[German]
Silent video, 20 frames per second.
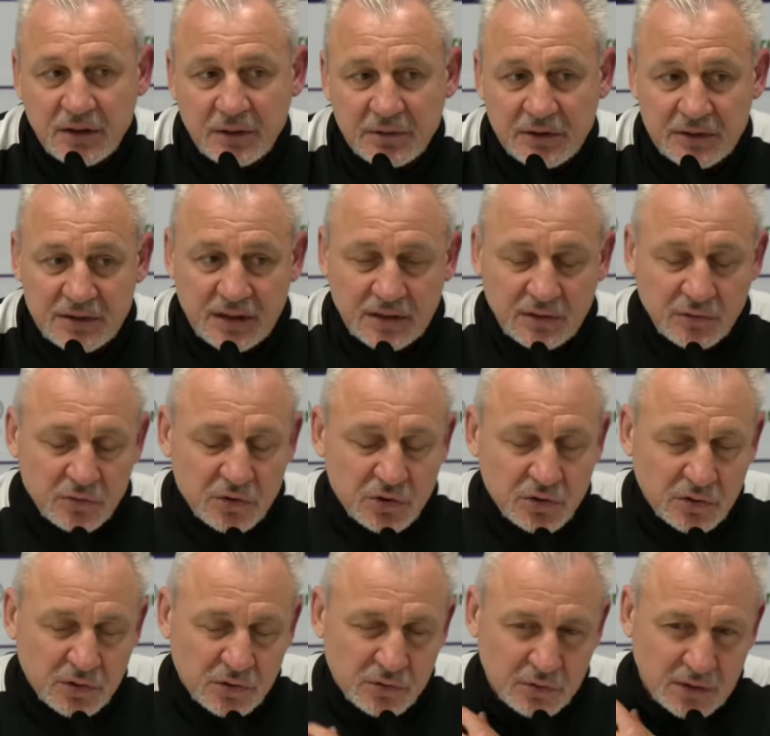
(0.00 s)
Aber das hat uns
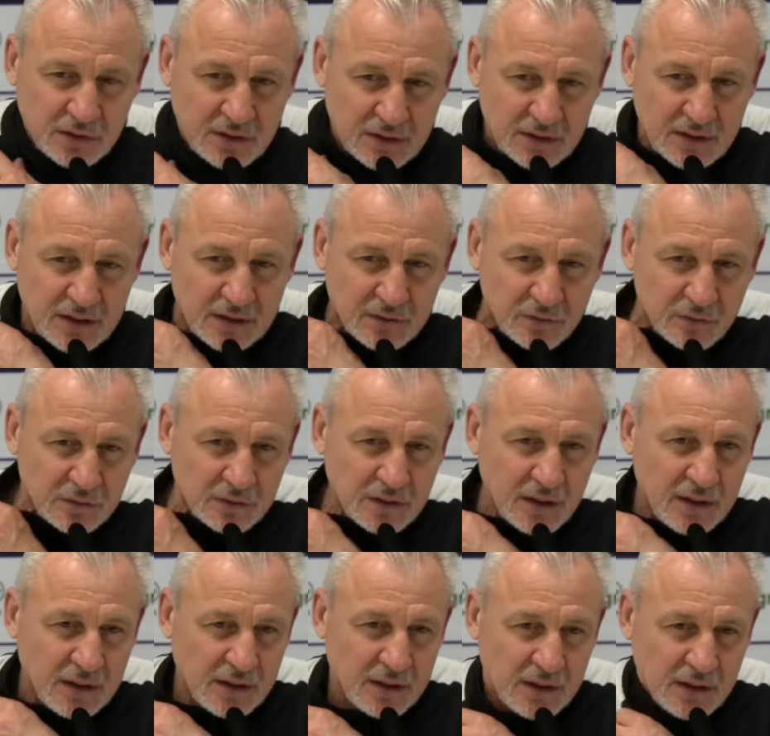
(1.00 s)
schon gut getan. Und
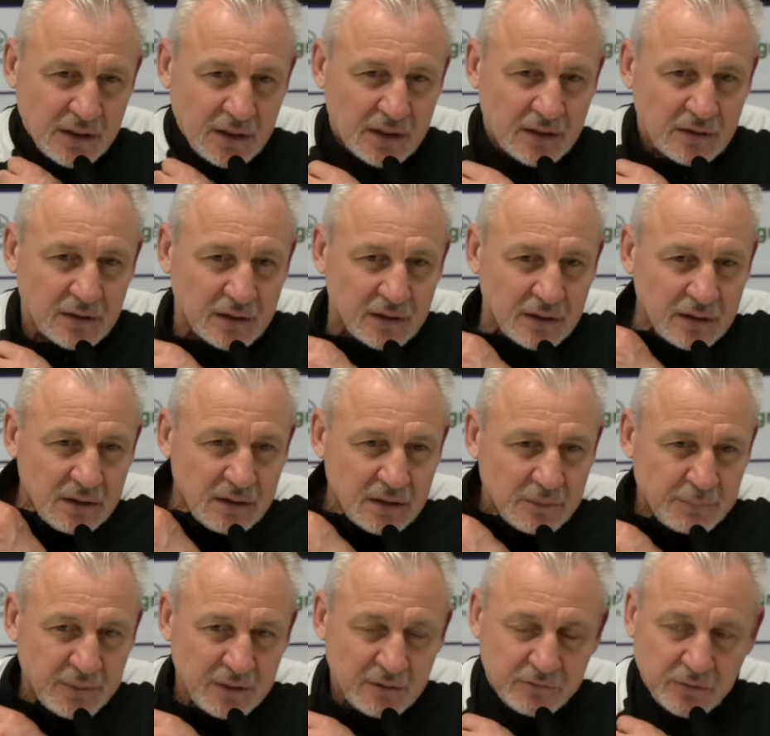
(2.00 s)

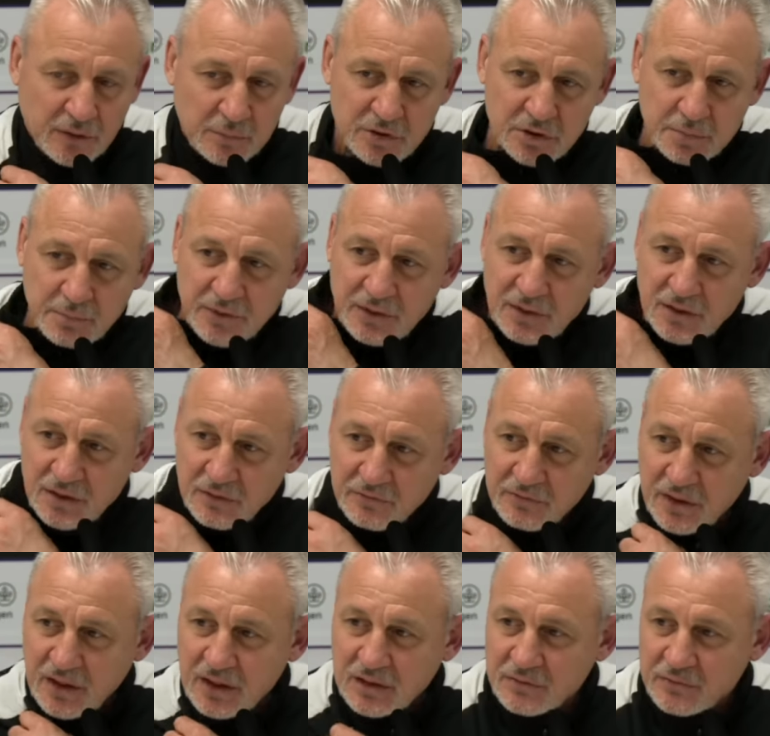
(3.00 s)
ich bin vom Spiel
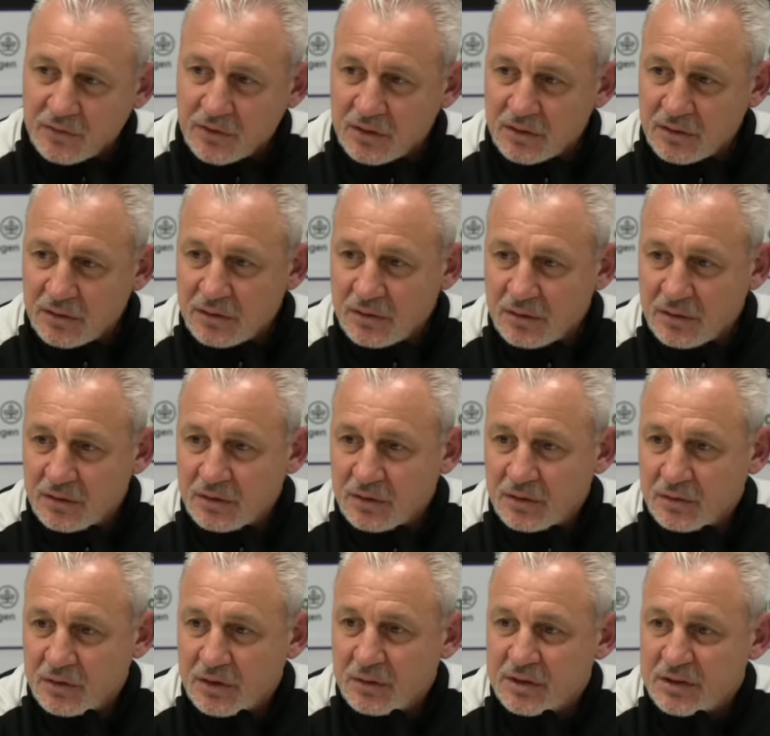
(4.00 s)
gefragt worden,
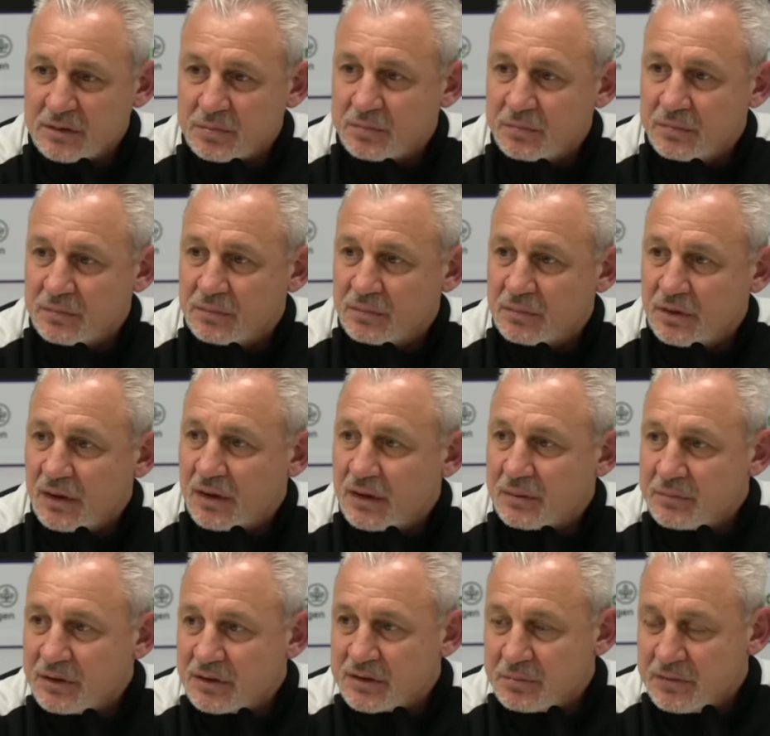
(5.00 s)
äh, oder ist, ja,
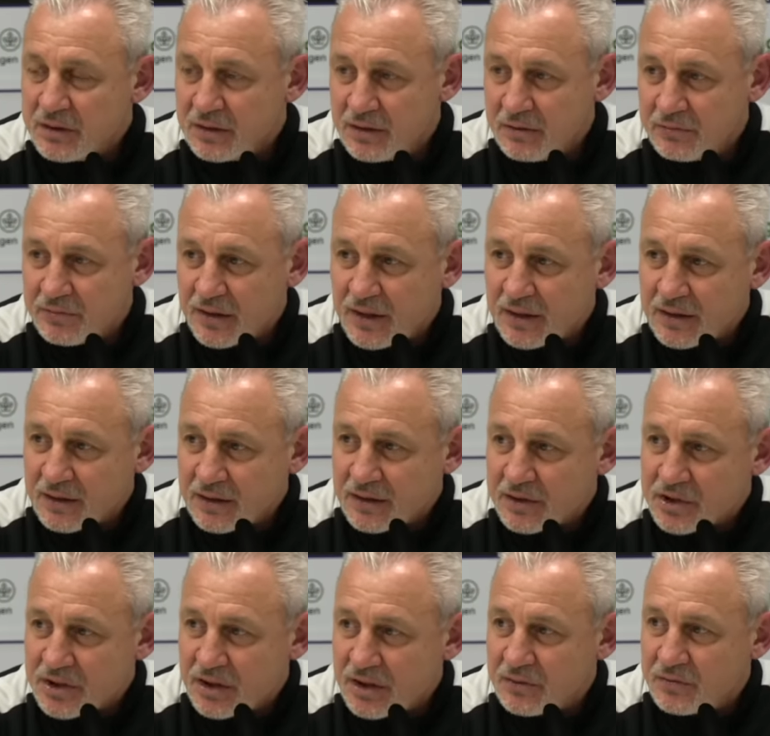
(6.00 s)
ist mir die Frage
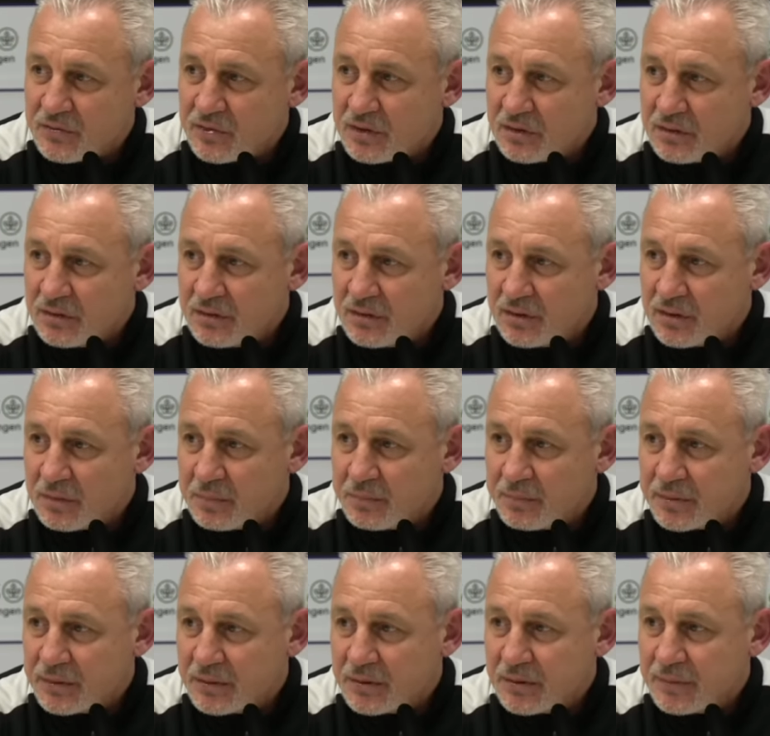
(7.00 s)
gestellt worden,
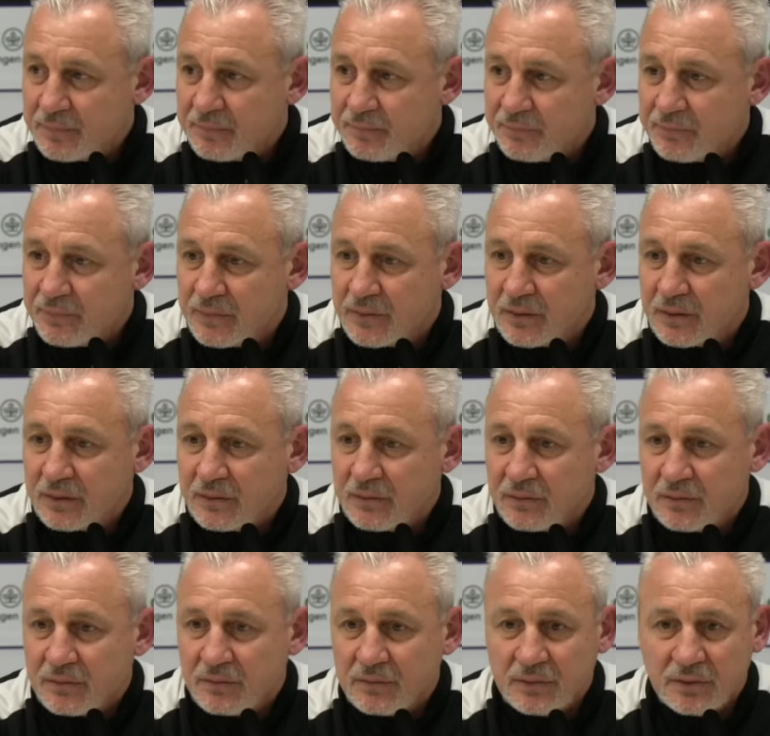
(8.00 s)
ob,
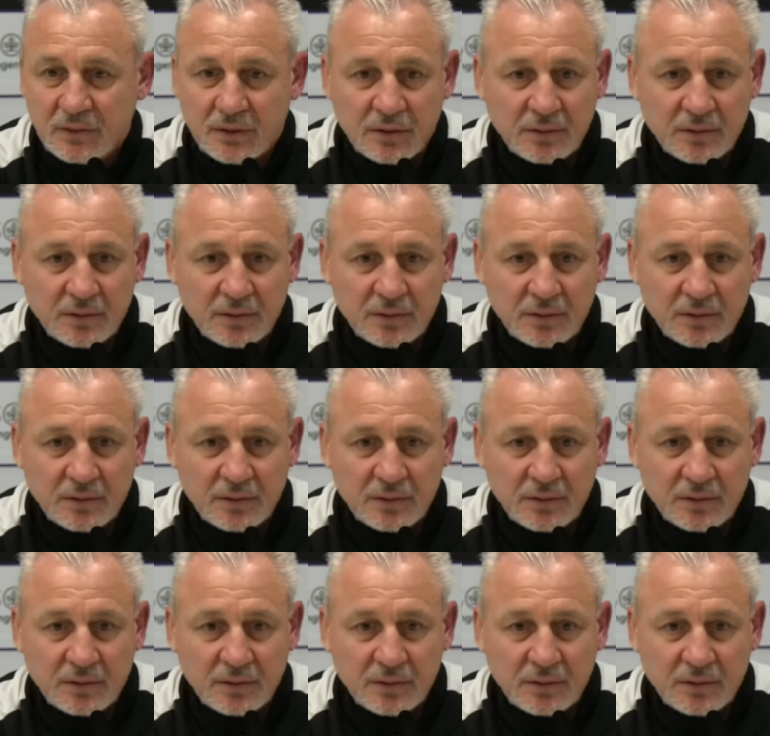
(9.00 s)
ähm,